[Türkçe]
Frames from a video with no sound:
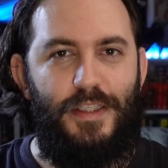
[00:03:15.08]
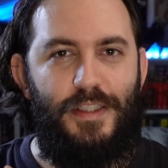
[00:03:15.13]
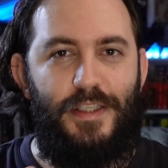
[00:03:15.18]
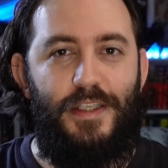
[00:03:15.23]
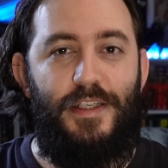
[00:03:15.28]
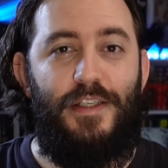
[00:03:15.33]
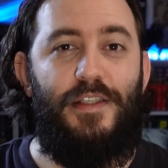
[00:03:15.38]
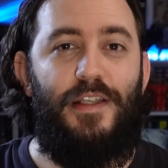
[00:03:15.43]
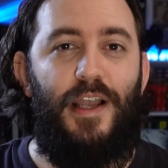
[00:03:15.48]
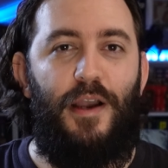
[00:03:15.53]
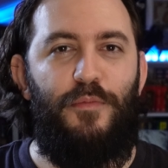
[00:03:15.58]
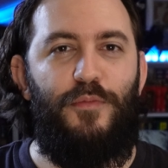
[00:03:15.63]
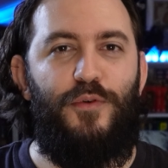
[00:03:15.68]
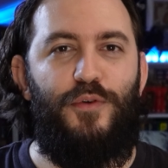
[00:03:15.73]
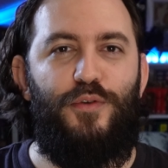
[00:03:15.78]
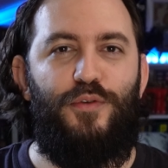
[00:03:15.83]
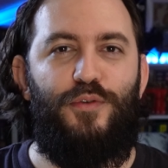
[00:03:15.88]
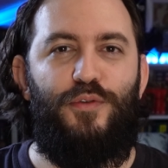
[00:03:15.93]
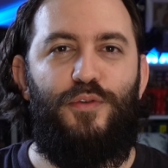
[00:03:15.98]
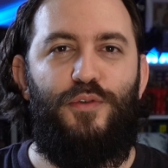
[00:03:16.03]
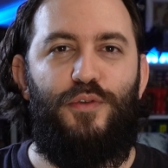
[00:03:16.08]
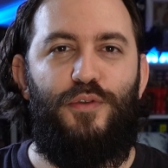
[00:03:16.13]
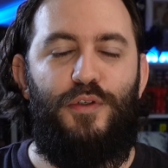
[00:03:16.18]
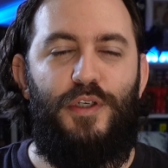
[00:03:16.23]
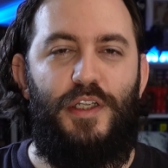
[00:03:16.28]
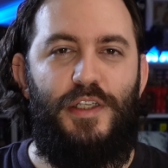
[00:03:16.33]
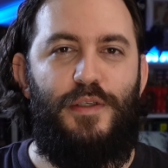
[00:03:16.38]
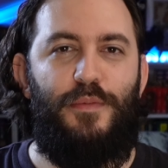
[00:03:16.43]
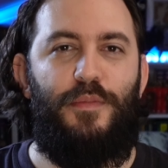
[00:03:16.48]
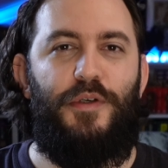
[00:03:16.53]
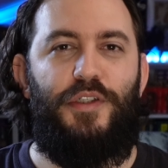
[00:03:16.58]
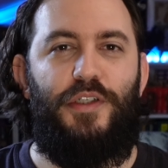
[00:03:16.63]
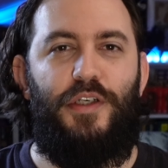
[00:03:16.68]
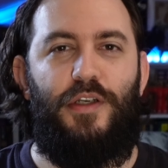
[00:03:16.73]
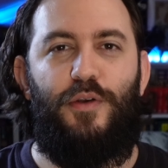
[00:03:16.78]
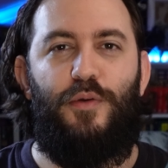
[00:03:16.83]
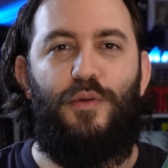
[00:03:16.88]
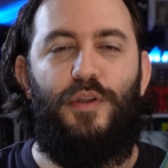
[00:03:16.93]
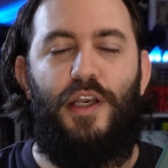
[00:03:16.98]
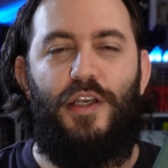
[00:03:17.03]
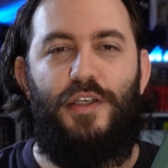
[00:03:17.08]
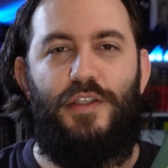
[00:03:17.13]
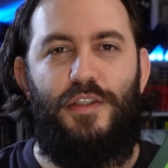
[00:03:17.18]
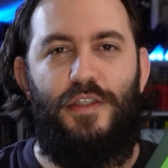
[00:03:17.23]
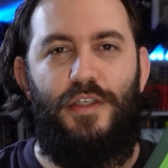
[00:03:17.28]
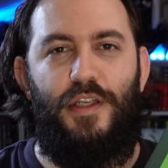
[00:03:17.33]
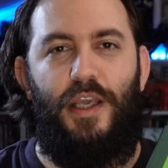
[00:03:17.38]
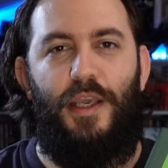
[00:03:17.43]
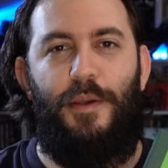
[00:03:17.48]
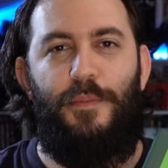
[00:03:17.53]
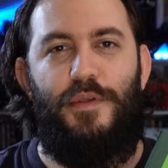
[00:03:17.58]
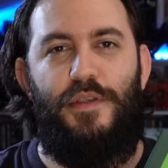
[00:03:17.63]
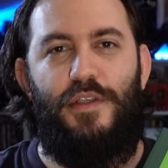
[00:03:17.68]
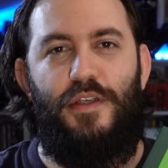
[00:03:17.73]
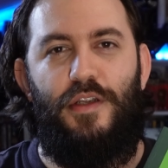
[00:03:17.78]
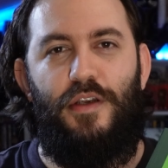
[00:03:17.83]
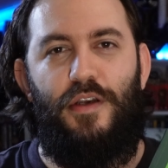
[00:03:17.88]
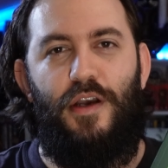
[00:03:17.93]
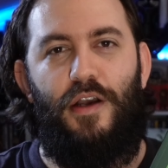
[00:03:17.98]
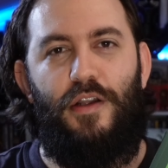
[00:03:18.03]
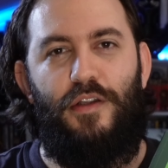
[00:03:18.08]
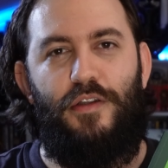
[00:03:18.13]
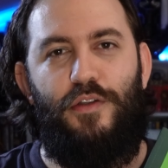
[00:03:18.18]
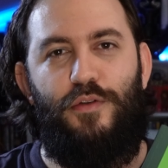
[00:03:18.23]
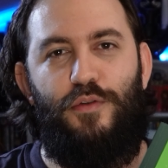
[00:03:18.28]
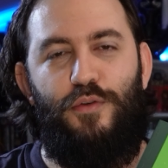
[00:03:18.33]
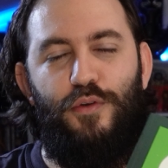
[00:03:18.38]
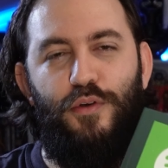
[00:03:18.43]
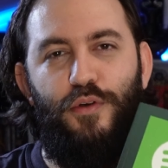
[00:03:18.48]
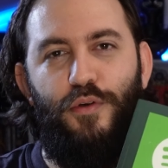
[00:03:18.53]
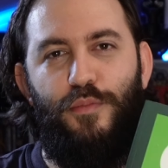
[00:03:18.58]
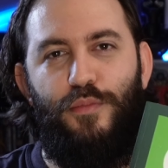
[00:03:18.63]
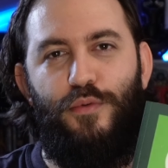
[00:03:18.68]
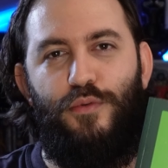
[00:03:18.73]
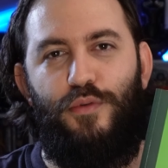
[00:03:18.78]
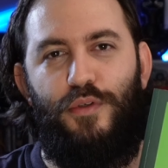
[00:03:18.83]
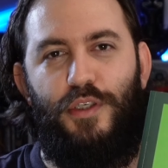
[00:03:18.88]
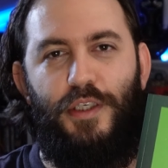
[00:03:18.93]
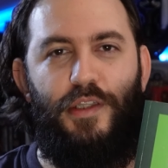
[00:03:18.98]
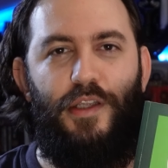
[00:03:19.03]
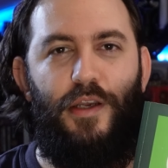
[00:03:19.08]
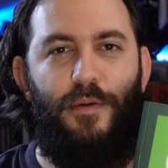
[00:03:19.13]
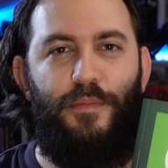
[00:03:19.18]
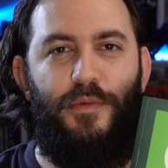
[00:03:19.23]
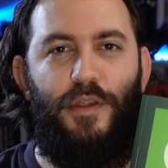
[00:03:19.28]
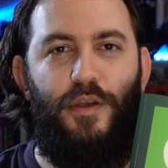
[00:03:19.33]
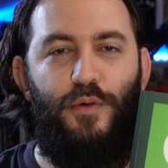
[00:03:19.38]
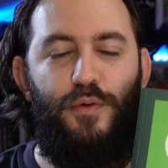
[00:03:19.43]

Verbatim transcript: sistem kurduğunu, nasıl başarıya ulaştığını hepsini anlatıyor bu kitapta.